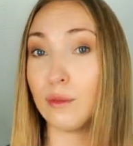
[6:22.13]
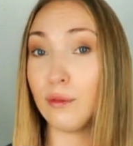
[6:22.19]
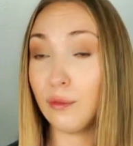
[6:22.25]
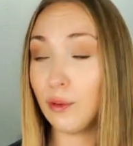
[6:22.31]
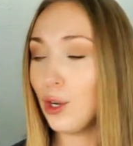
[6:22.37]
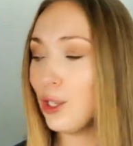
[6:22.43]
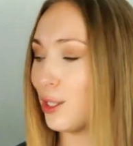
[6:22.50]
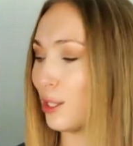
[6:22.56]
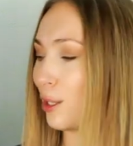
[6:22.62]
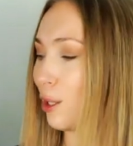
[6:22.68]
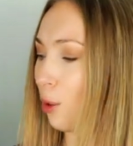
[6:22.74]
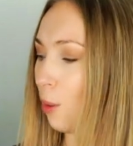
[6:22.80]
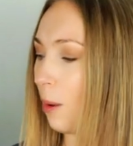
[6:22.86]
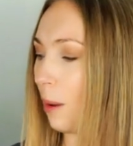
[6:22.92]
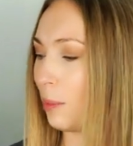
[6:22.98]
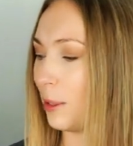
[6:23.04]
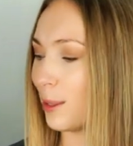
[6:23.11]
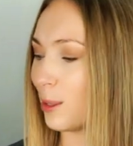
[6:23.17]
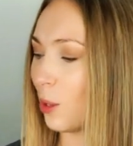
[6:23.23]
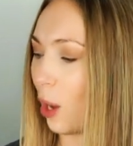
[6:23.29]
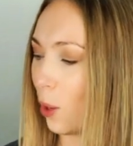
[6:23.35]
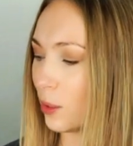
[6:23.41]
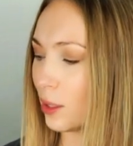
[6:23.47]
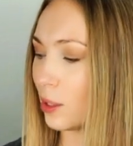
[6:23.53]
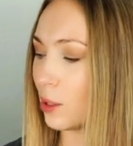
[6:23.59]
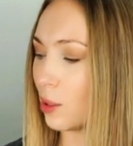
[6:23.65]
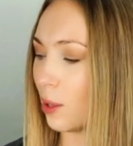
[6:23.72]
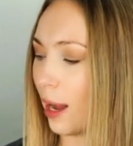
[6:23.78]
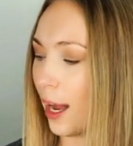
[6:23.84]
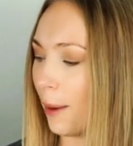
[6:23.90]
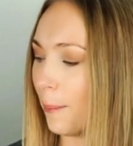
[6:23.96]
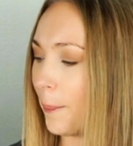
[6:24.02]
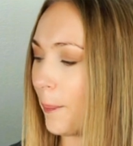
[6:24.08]
feuchtes Klopapier zu Hause zu
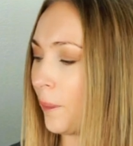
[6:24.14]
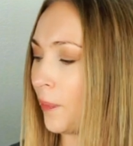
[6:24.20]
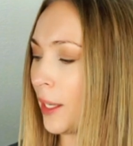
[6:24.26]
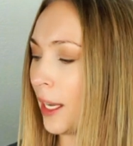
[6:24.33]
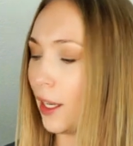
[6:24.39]
haben.